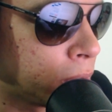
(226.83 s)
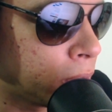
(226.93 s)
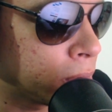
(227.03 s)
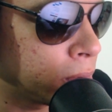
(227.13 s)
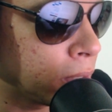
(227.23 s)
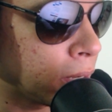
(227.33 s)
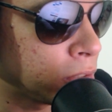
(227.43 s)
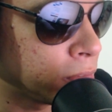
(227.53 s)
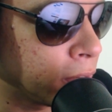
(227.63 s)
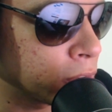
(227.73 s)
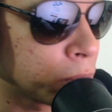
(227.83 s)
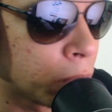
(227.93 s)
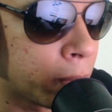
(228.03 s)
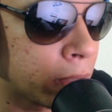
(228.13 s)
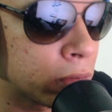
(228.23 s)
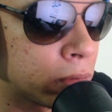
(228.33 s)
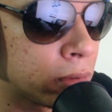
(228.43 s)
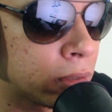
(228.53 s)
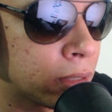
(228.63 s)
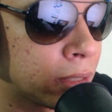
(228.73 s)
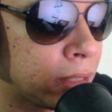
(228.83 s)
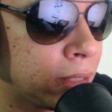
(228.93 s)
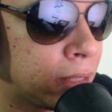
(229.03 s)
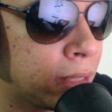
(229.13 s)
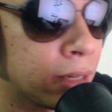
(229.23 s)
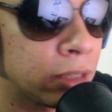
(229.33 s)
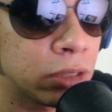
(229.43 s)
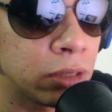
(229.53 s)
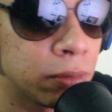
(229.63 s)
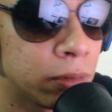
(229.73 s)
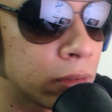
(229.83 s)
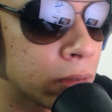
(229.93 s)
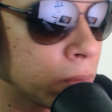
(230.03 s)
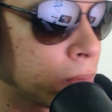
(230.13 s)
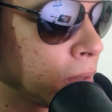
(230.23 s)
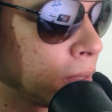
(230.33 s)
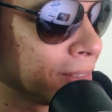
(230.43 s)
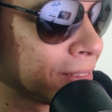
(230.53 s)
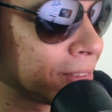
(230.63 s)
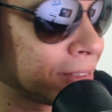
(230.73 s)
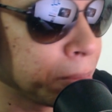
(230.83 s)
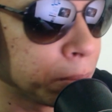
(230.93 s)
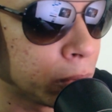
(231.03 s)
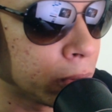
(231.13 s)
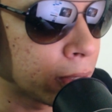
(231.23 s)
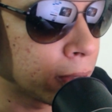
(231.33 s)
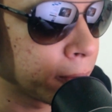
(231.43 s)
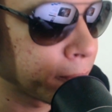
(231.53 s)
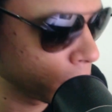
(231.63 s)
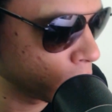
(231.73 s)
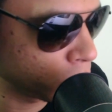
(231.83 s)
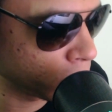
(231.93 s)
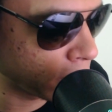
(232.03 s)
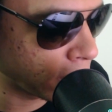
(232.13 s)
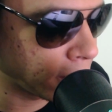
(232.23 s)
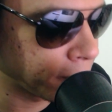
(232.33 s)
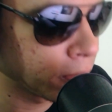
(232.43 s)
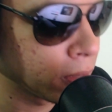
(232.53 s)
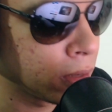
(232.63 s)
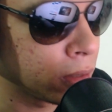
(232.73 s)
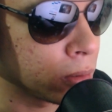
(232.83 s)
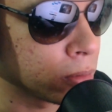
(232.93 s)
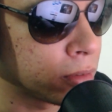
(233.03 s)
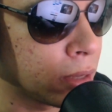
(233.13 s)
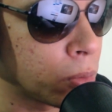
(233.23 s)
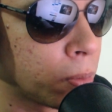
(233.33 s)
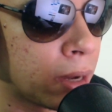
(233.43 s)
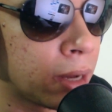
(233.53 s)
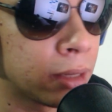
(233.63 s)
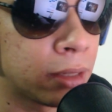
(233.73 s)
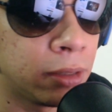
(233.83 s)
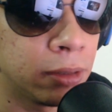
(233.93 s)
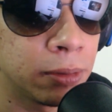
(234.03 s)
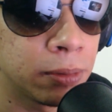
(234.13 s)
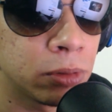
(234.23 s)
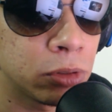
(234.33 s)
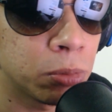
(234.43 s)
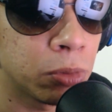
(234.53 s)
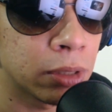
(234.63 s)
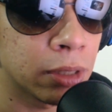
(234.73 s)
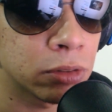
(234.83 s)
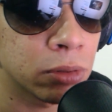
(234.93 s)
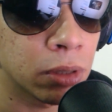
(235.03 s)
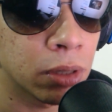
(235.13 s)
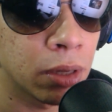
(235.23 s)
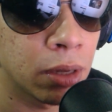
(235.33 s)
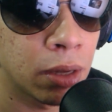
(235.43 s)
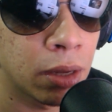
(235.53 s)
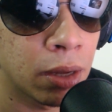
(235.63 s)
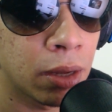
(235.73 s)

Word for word: com direito a diversos momentos interativos. Então, simbora jogar. Então, zero bala aqui. Deixa eu botar só.